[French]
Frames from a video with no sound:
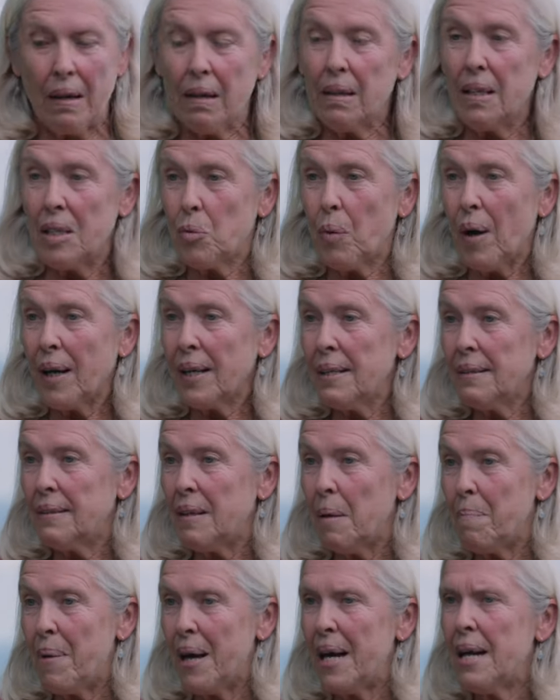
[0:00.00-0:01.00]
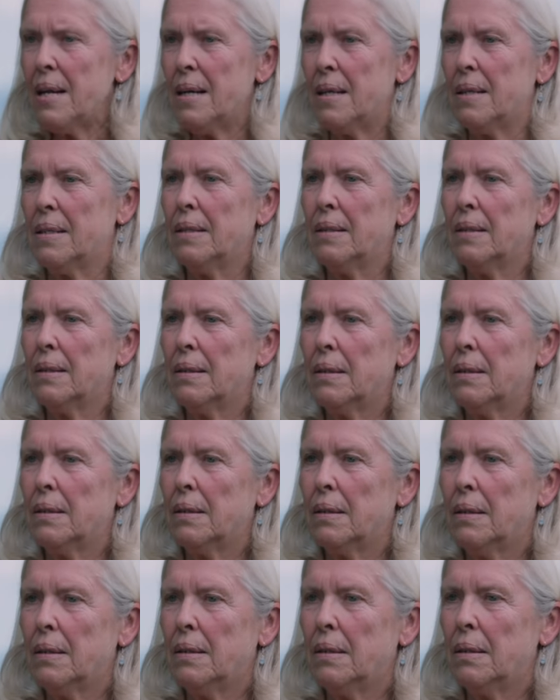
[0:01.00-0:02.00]
Les soirées étaient belles.
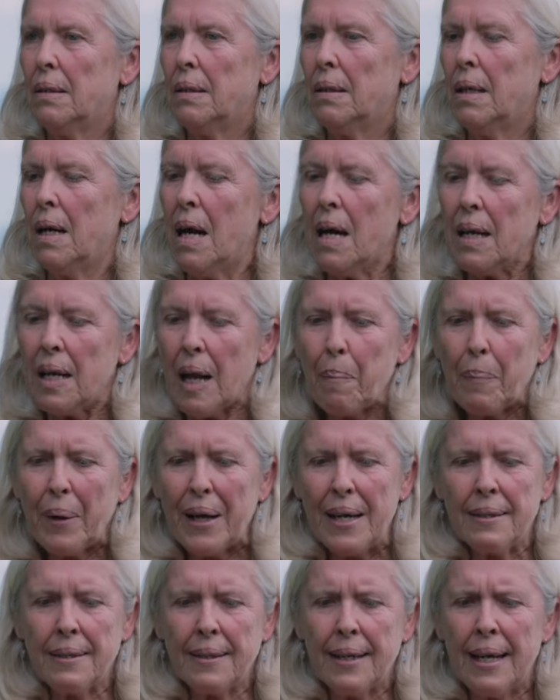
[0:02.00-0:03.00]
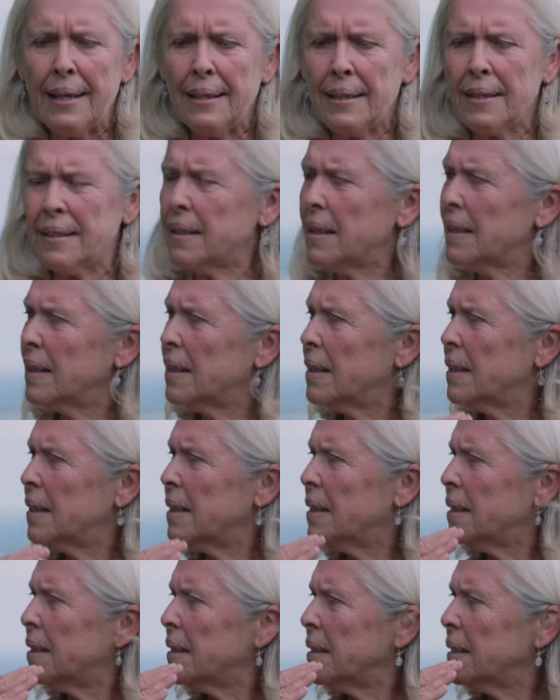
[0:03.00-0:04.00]
La princesse
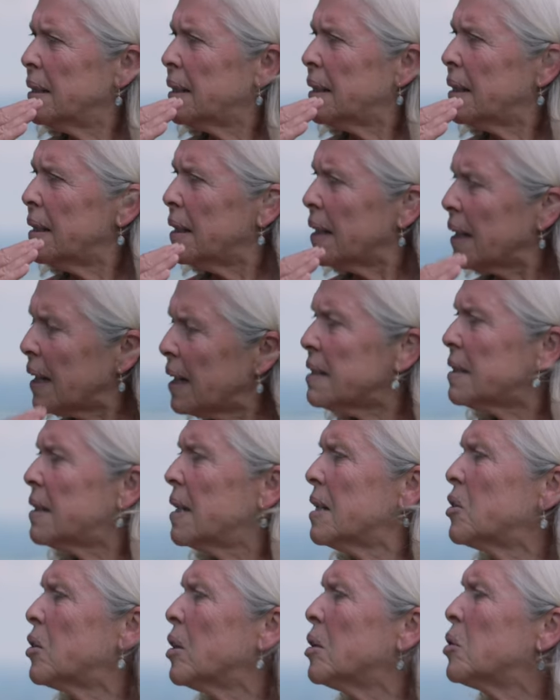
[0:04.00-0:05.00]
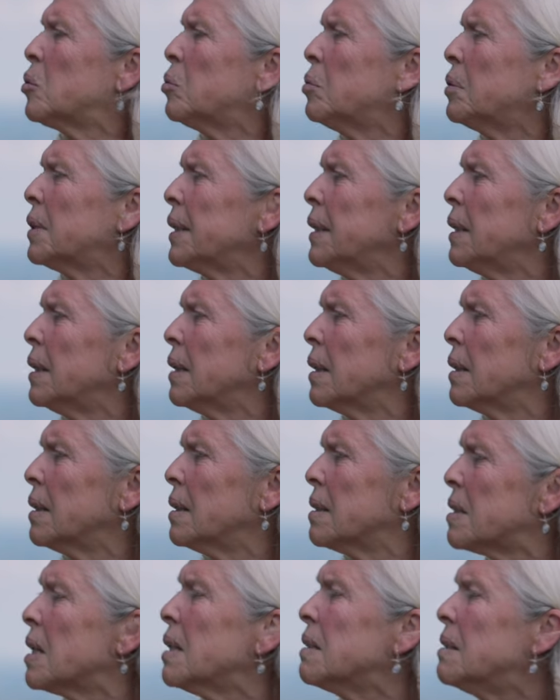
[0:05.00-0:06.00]
restait sans sourire,
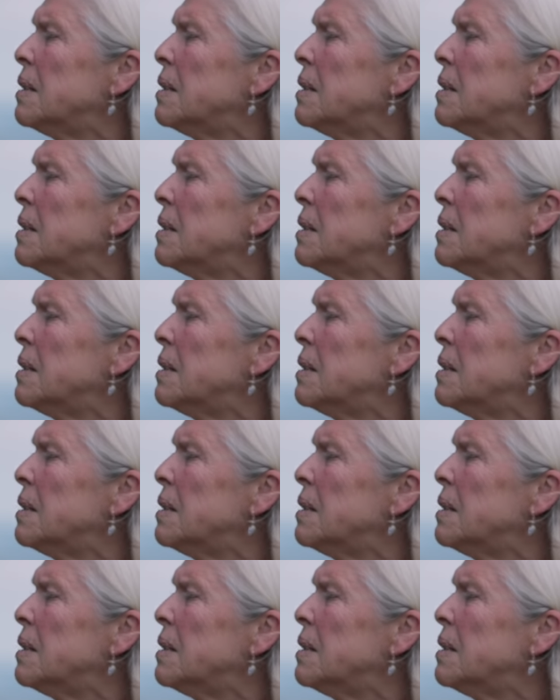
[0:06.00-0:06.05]
sans